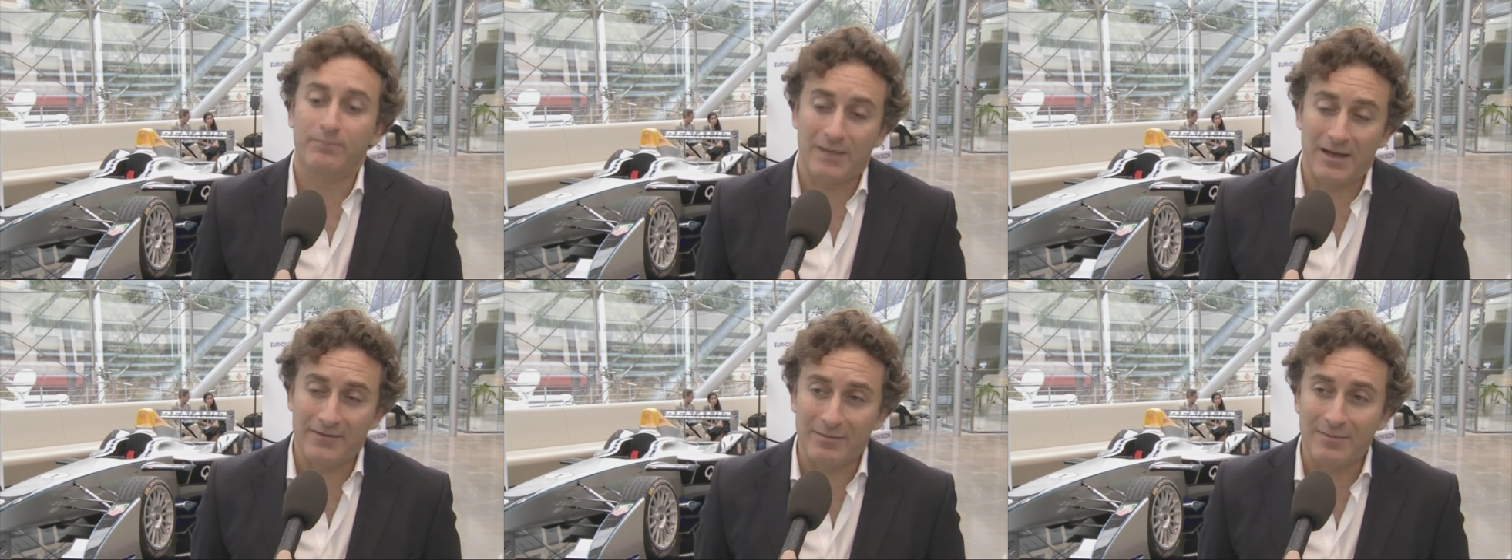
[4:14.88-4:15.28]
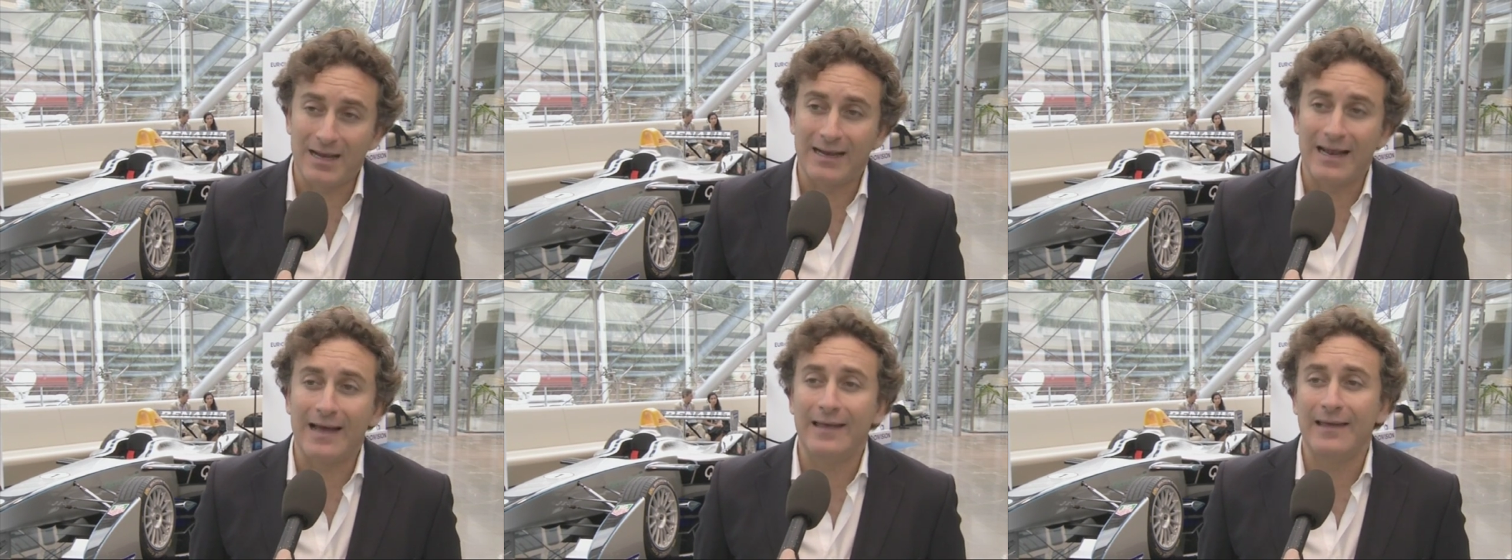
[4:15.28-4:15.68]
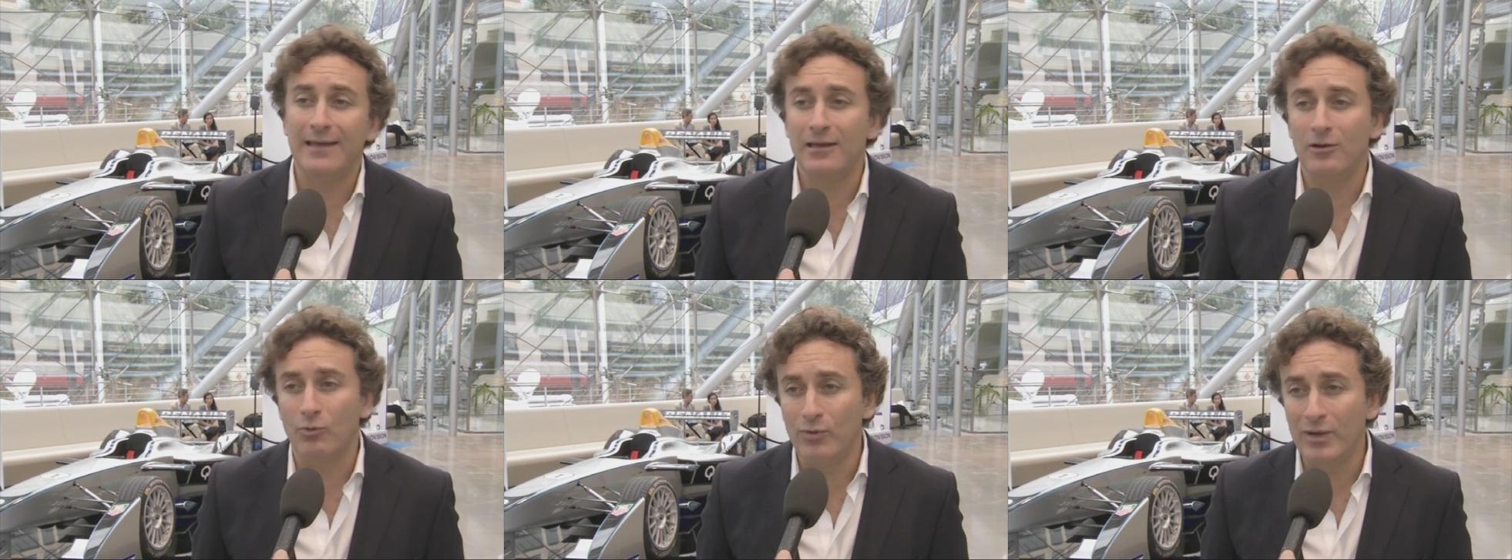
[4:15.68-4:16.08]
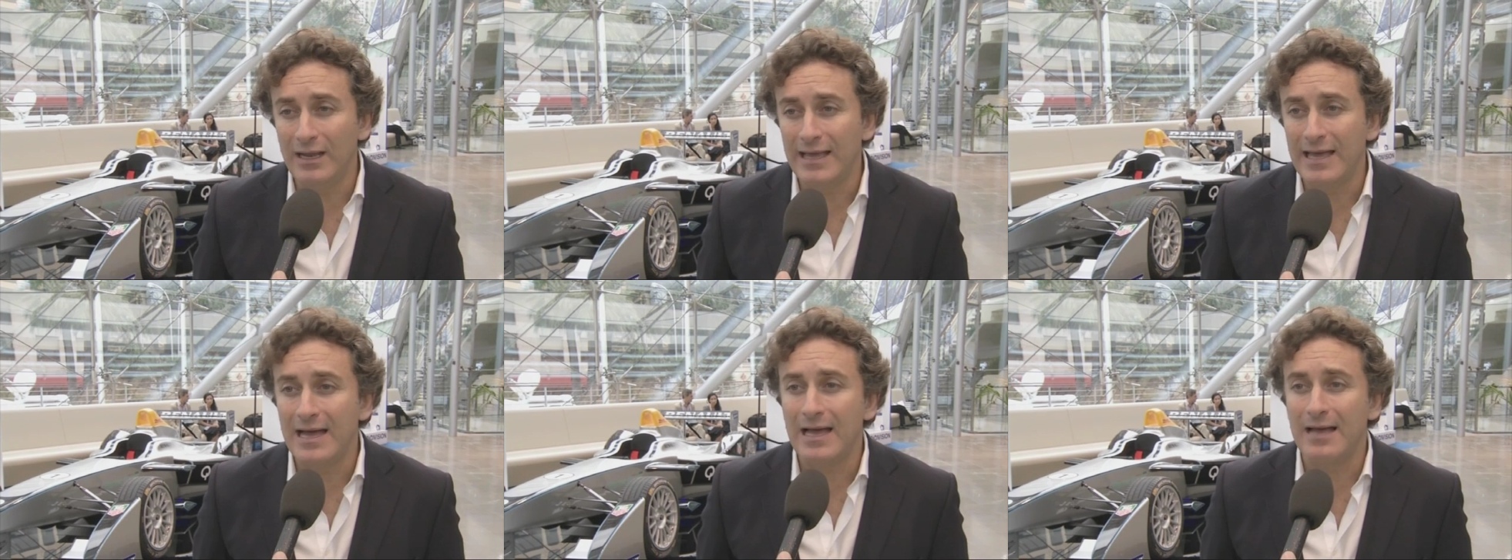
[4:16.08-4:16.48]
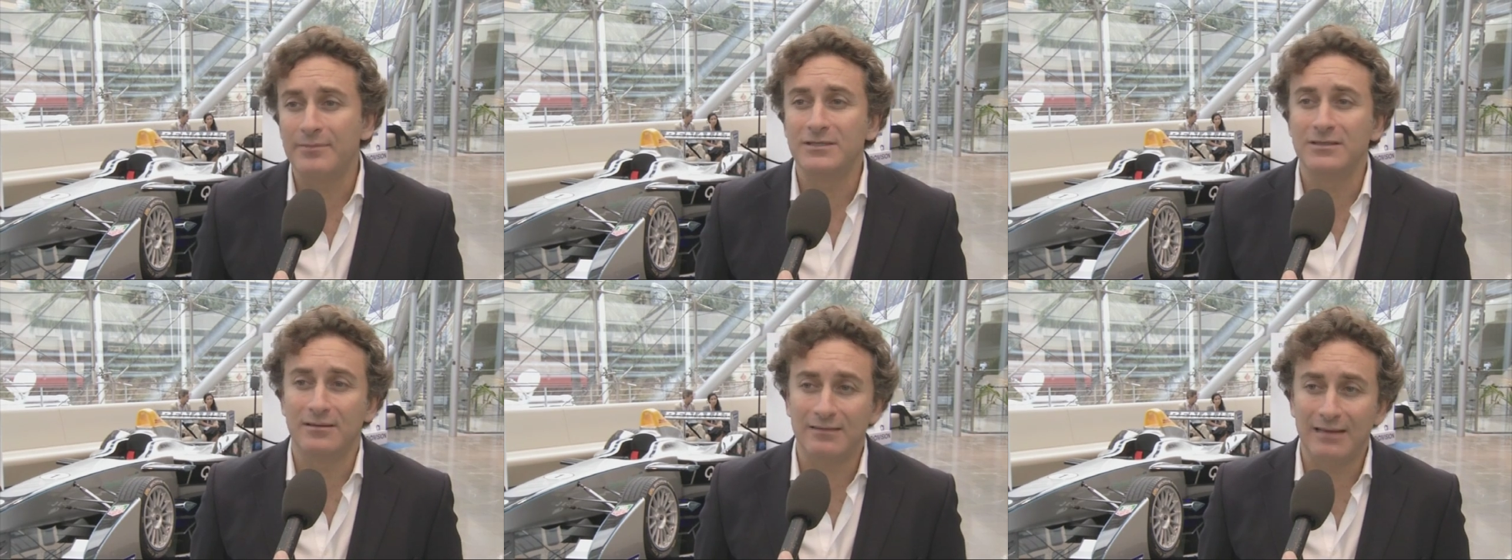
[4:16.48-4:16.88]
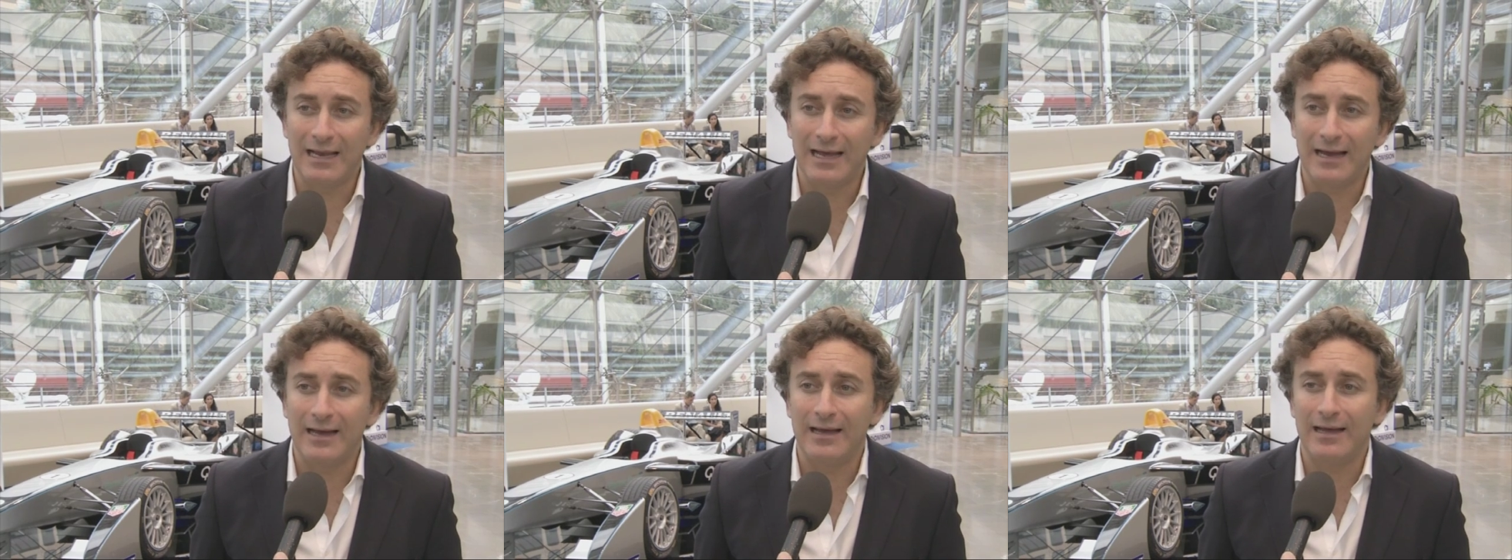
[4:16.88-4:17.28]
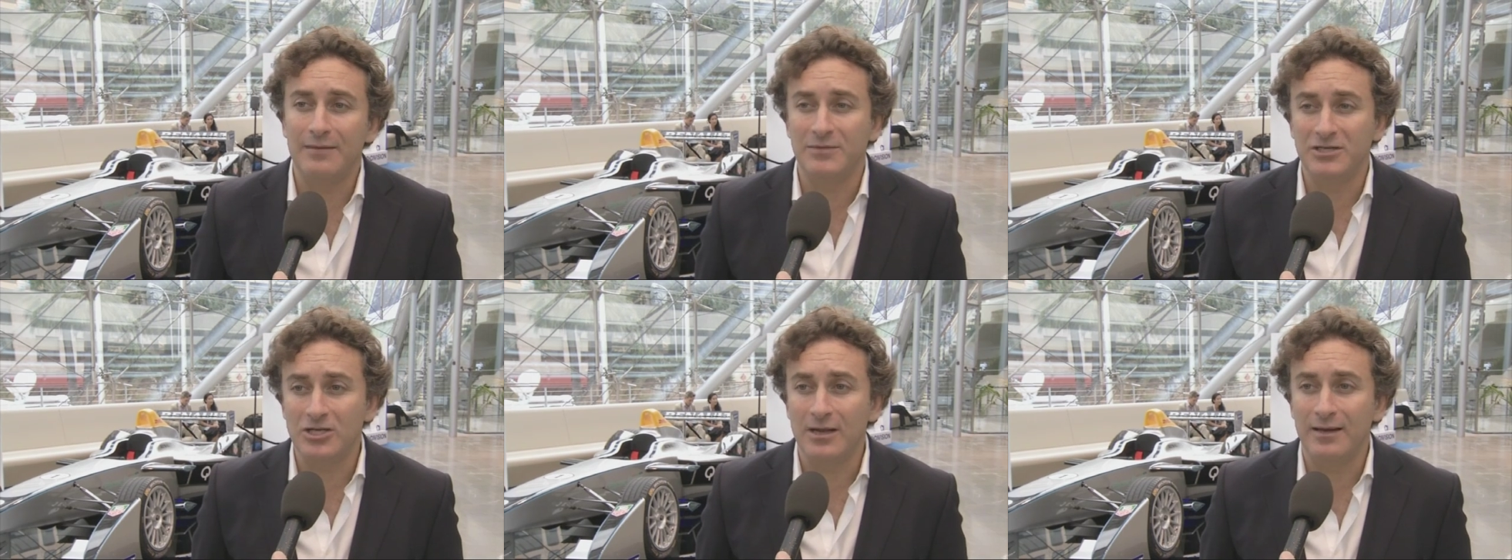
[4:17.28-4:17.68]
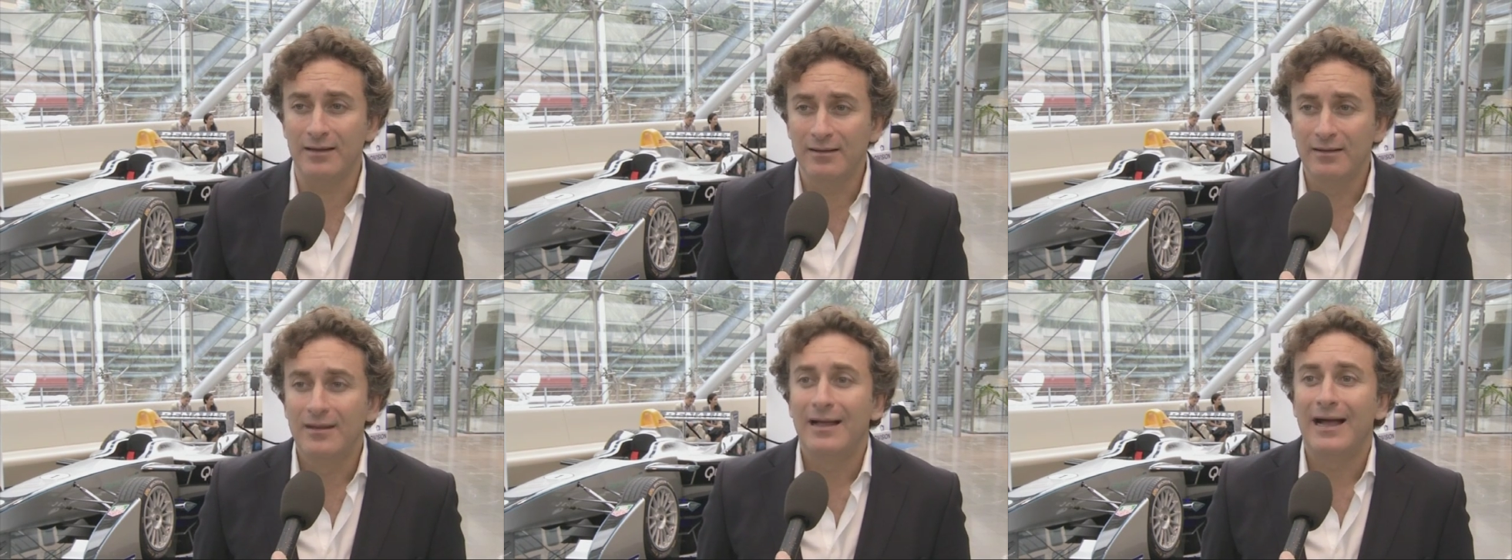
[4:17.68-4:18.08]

avec McLaren, Williams, Dallara et Michelin,